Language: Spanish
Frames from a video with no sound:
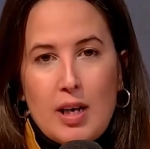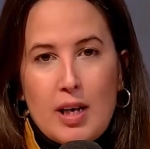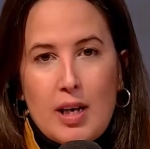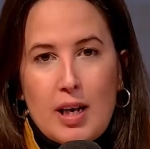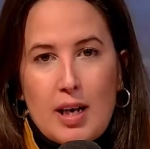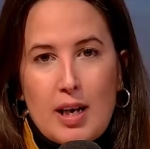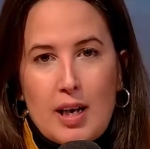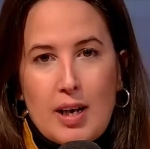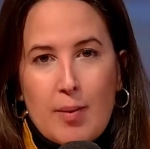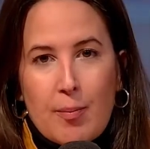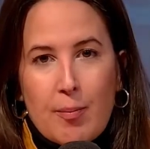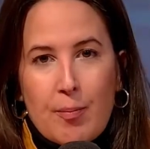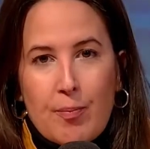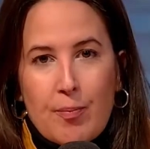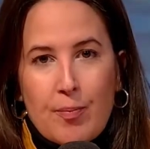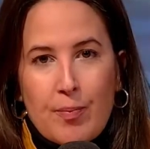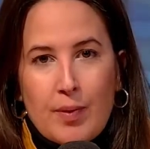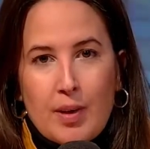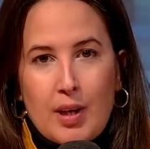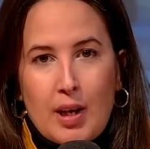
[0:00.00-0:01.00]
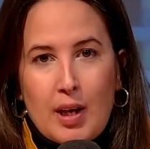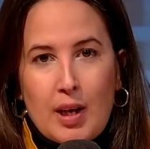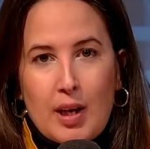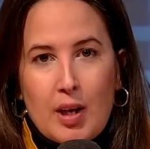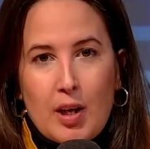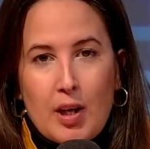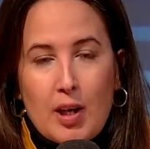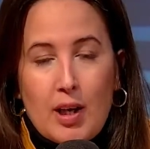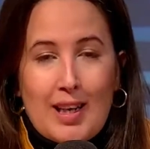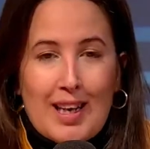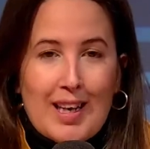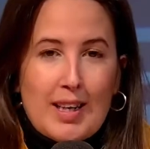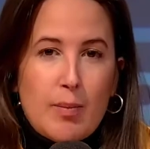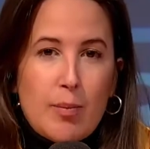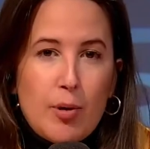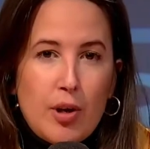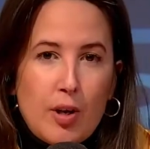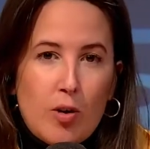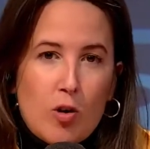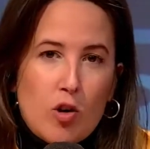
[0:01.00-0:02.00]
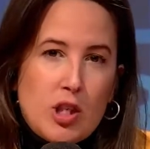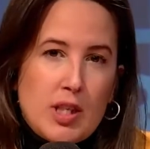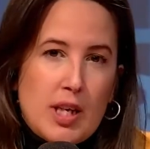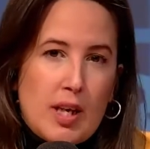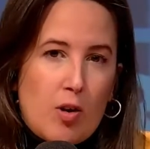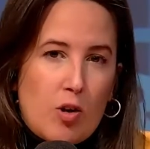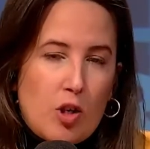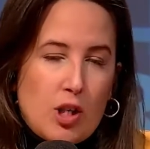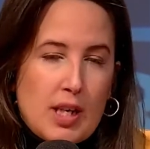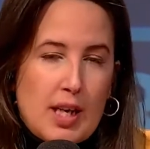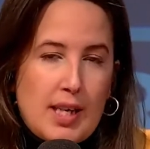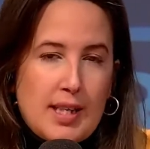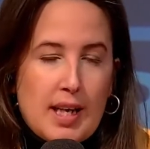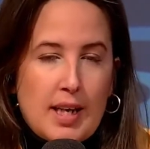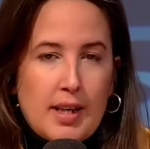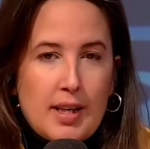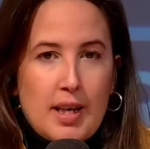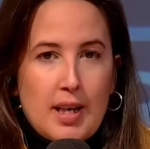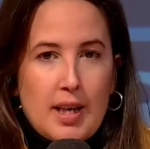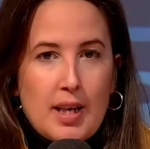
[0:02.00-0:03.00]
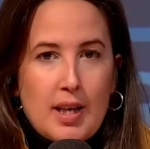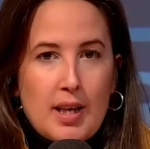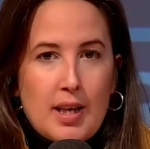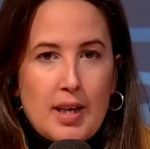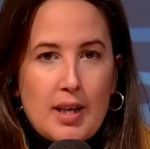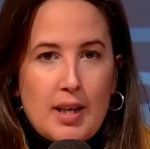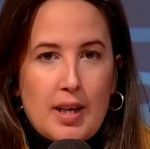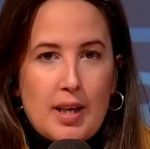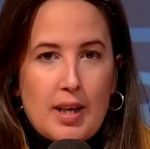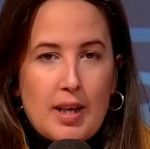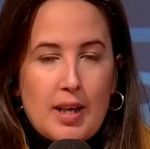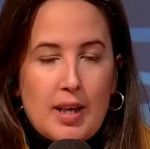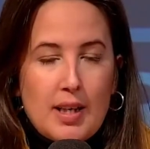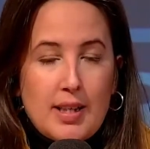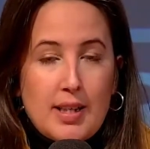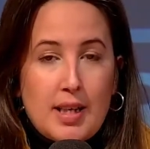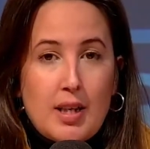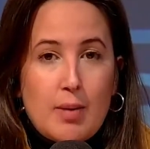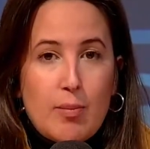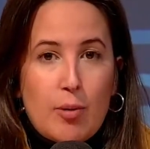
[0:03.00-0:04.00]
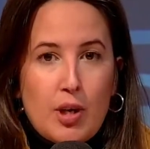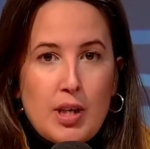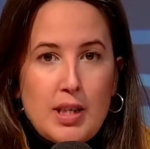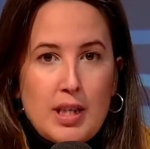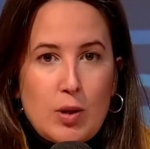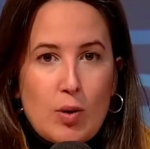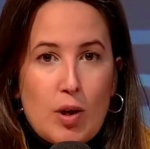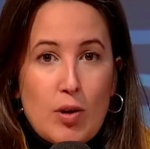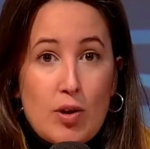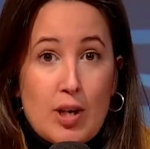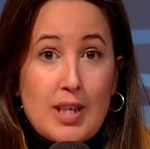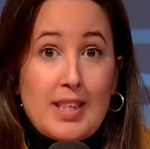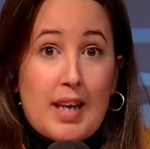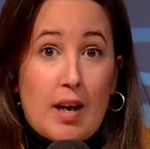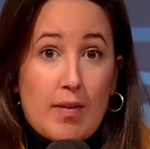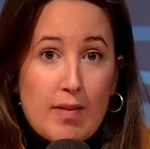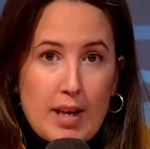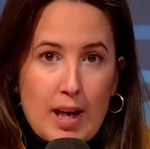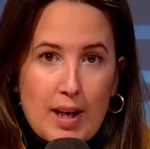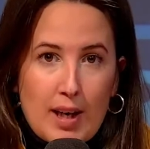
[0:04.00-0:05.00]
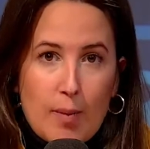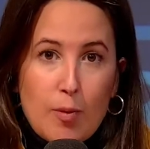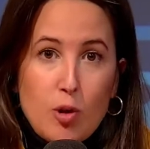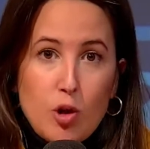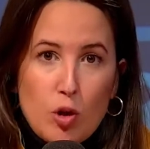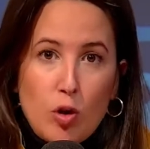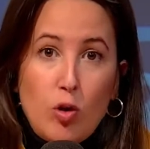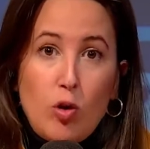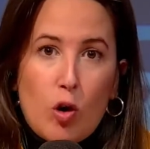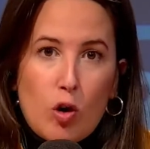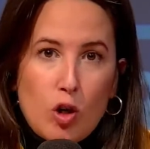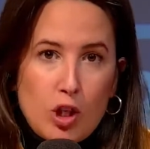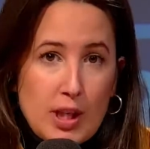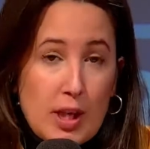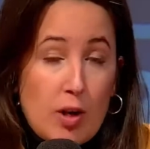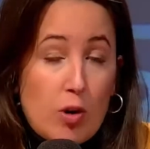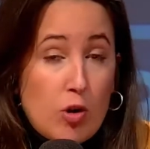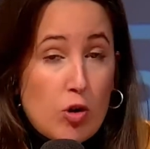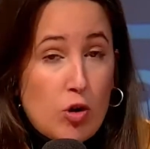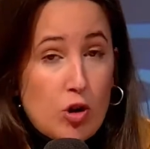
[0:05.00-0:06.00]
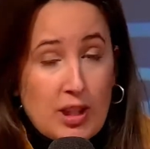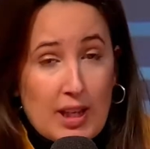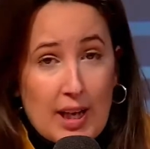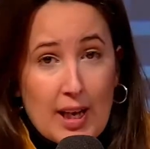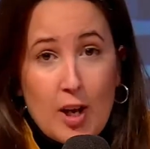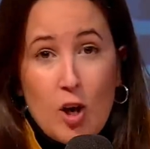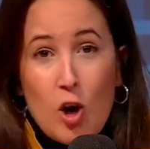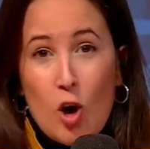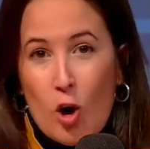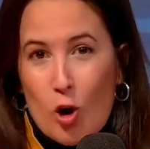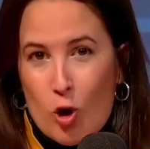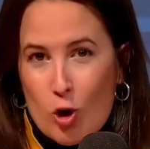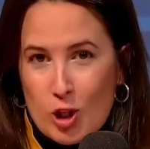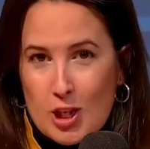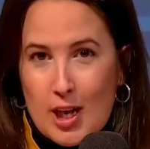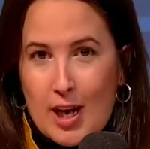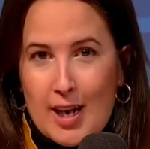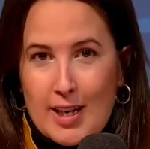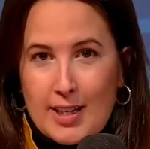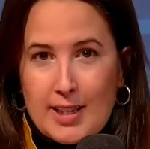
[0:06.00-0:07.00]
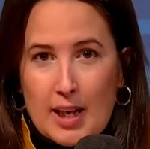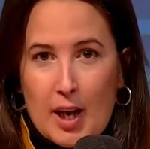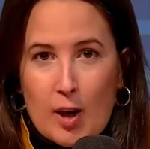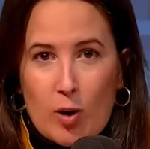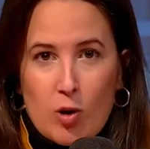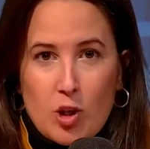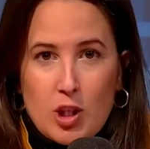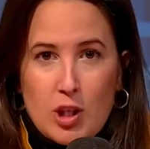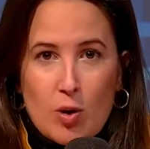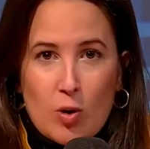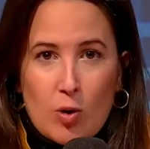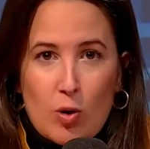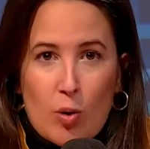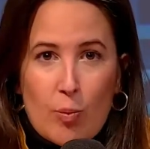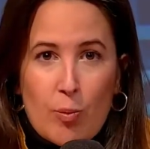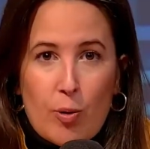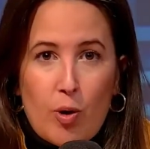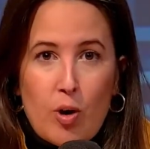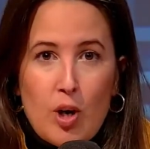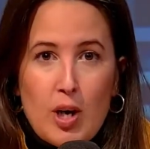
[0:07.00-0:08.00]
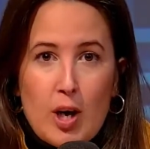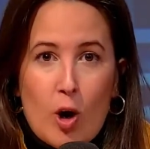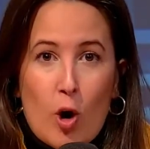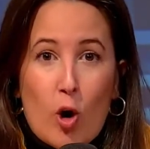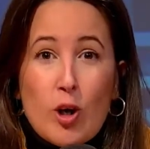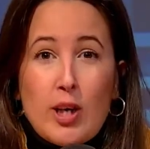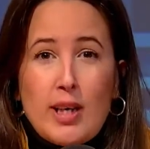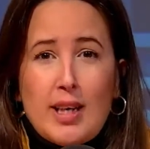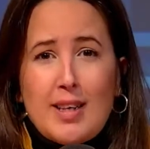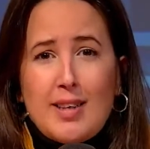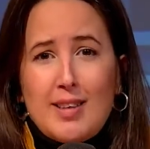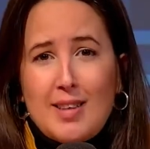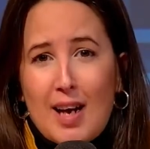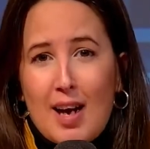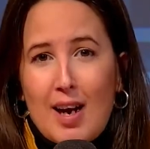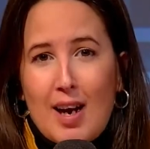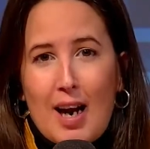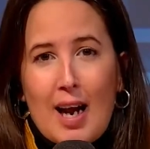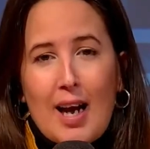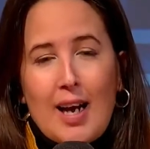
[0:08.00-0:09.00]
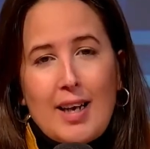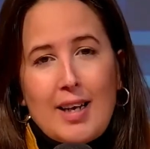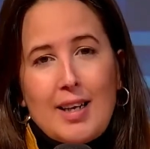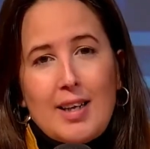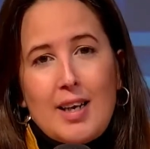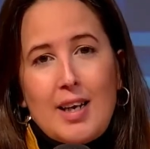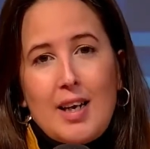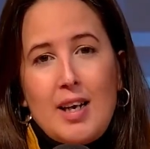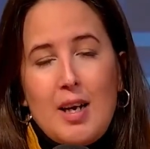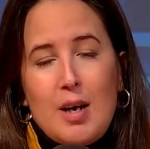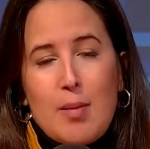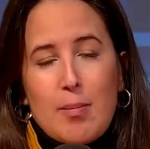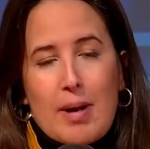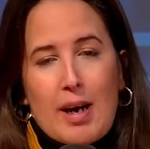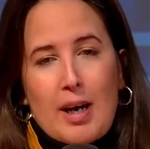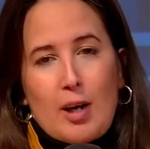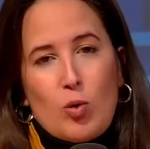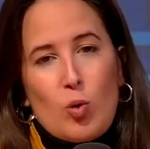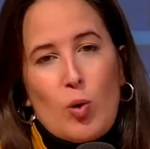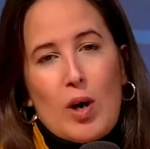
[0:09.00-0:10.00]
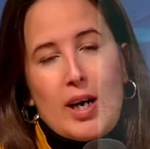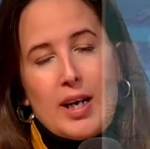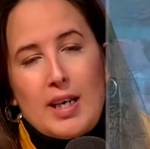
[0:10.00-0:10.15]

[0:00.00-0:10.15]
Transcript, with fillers: Em, eh, ¿Qué tipo de consejos dais ante este tipo de situaciones? Que al fin y al cabo son consejos, no es que os hagáis cargo, sino cómo orientar a la gente para actuar en